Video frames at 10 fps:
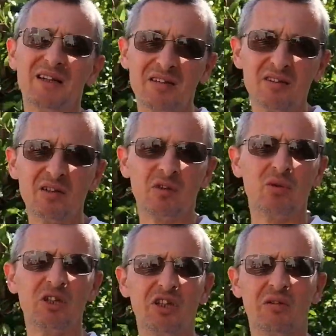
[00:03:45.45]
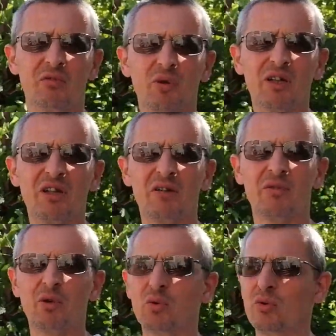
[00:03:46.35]
Das ist natürlich ein Vorteil
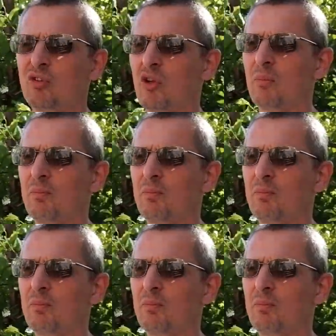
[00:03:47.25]
für uns.